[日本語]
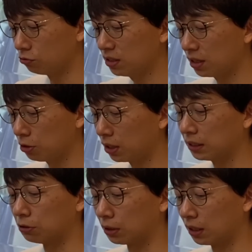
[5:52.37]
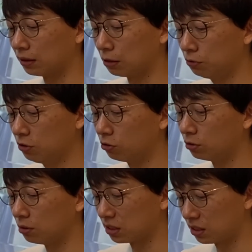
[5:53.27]
上では良かったのかなっていうふうに
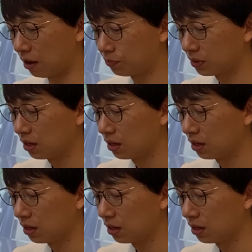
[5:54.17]
思いました。